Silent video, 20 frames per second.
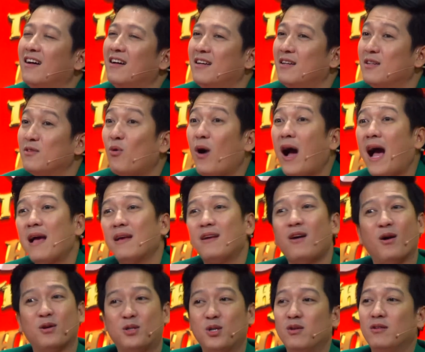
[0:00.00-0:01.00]
Kiến Huy qua
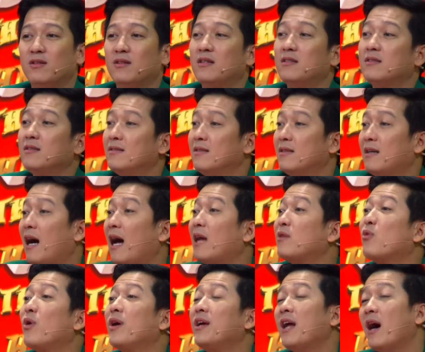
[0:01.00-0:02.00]
ngồi xuống.
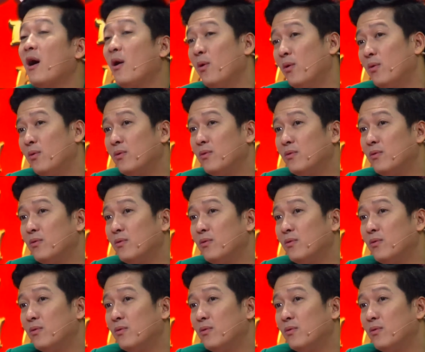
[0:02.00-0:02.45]
Anh Huy đâu?